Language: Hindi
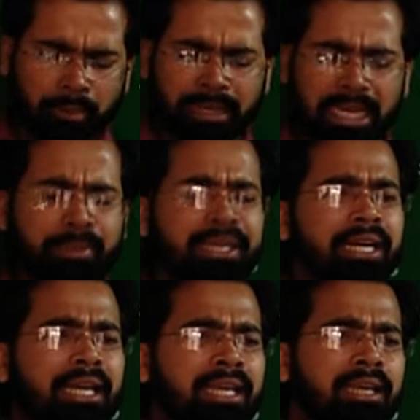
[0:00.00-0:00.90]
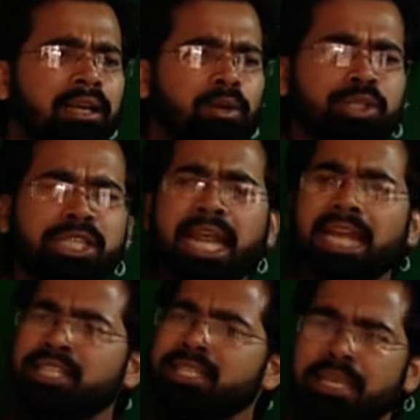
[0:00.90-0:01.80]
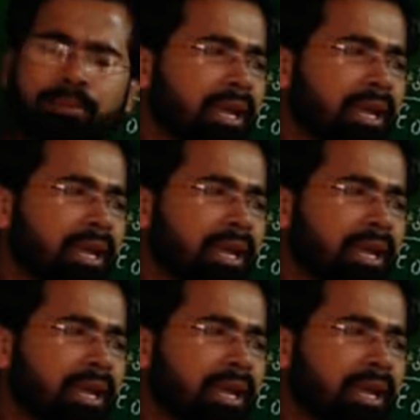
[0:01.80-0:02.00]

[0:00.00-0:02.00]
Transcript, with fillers: हम कहीं भी निकालें उसकी डायरेक्शन सेम